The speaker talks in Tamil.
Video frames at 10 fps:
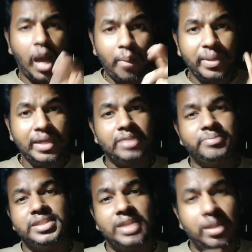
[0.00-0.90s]
அப்படிங்கிறத
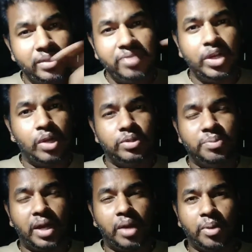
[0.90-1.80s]
பற்றி தான் நம்ம இந்த வீடியோவில் வந்து
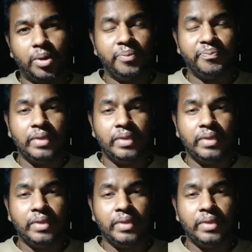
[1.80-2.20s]
பார்க்க போகிறோம்